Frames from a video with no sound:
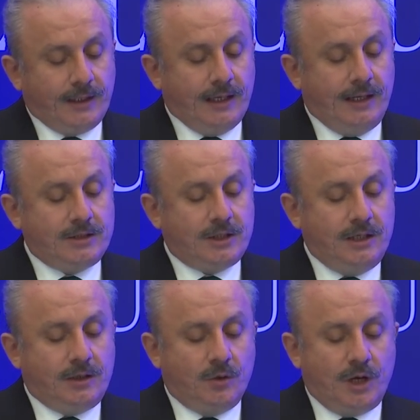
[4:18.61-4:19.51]

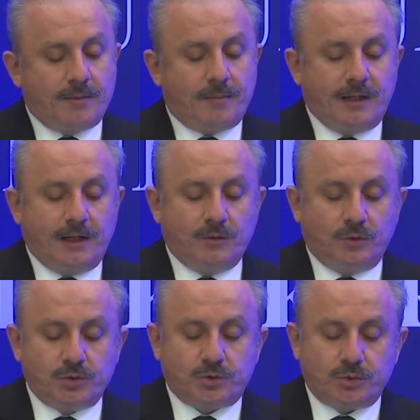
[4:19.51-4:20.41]
geleceği görememenin
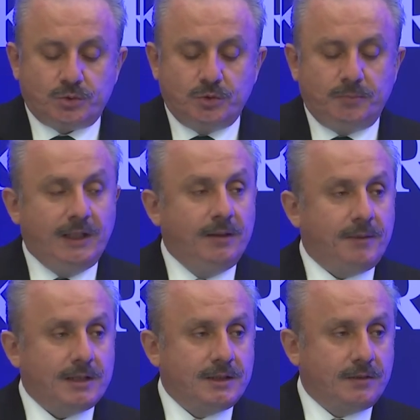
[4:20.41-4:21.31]
oluşturduğu
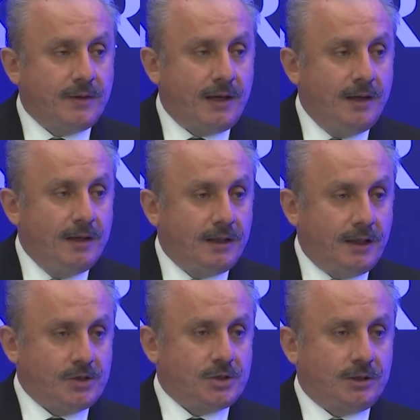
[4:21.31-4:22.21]
bilinmezlik ve
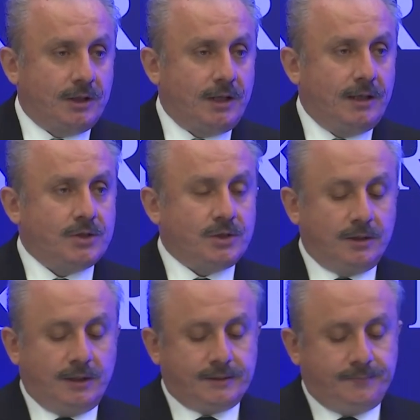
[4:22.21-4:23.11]
karışıklıklar
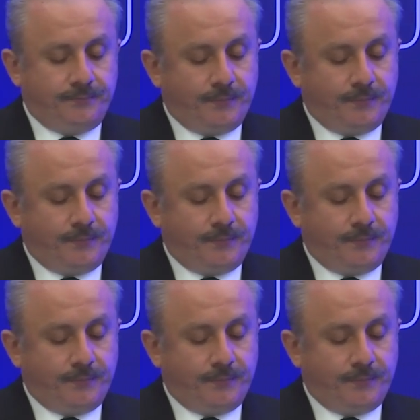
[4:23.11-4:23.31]
yaşadılar.